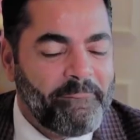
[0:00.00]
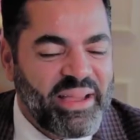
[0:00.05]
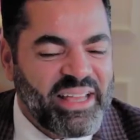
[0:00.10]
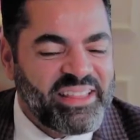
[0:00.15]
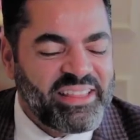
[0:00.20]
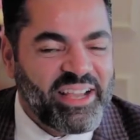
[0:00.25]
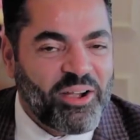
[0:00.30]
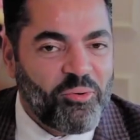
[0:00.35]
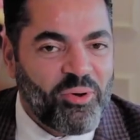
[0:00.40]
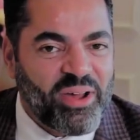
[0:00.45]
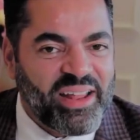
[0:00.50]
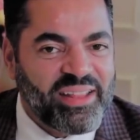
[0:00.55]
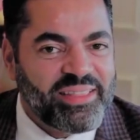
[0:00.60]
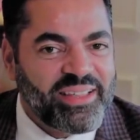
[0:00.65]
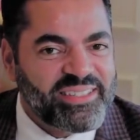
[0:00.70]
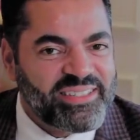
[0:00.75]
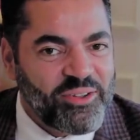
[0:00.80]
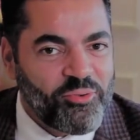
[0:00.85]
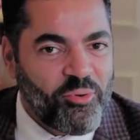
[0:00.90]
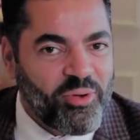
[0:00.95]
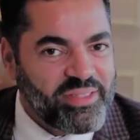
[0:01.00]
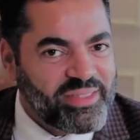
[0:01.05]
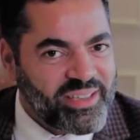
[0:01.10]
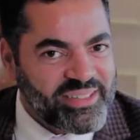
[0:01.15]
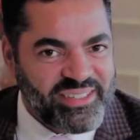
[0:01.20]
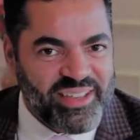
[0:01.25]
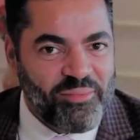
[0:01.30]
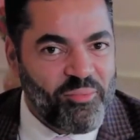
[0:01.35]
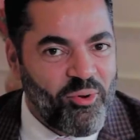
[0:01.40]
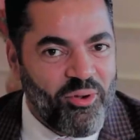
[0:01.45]
20, 40, 50,
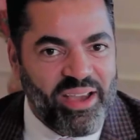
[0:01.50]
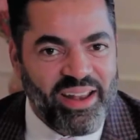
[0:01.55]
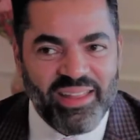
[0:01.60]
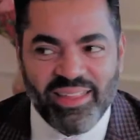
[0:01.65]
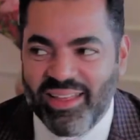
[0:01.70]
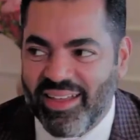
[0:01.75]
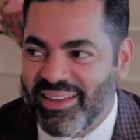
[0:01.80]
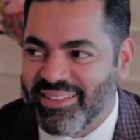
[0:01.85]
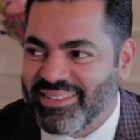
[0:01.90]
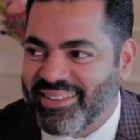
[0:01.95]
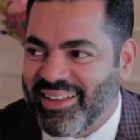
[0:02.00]
100 mujeres de